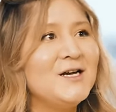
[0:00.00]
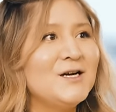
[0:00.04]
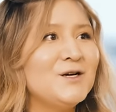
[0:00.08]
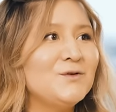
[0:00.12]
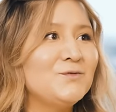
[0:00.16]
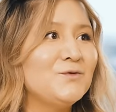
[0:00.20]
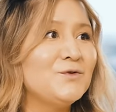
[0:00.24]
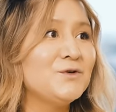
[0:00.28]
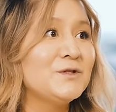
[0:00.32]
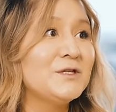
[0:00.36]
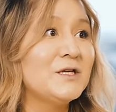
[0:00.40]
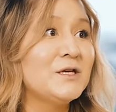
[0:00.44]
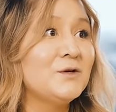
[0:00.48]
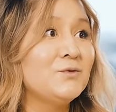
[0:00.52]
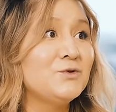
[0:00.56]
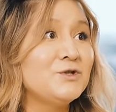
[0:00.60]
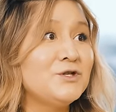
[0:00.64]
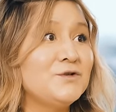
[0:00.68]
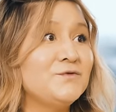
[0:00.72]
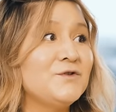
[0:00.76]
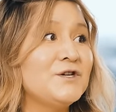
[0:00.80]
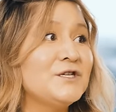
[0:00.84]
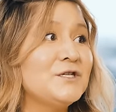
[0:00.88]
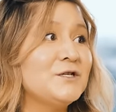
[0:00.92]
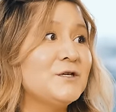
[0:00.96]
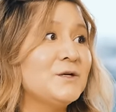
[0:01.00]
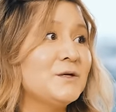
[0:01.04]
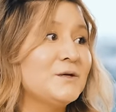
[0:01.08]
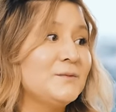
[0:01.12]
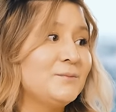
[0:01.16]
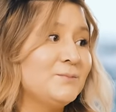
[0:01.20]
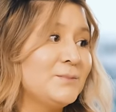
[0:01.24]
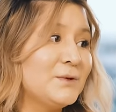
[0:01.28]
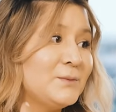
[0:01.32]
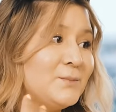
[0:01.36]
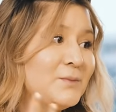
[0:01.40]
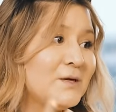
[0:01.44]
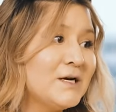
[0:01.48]
Вот. И очень важно
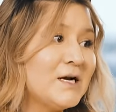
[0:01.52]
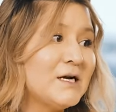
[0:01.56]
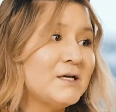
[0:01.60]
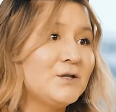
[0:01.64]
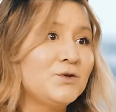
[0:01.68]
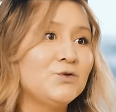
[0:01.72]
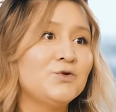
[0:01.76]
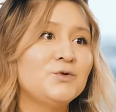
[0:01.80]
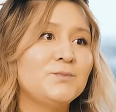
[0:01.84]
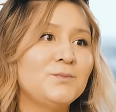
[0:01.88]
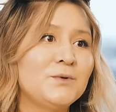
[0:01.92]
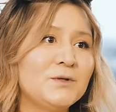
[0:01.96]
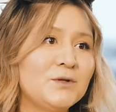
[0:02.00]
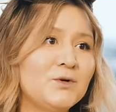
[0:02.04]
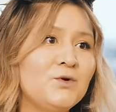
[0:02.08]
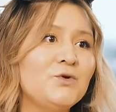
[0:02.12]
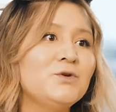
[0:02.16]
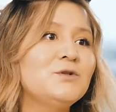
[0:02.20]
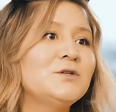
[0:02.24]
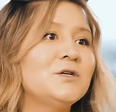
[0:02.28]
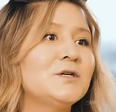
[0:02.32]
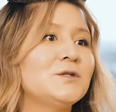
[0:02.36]
подбирать тот подход,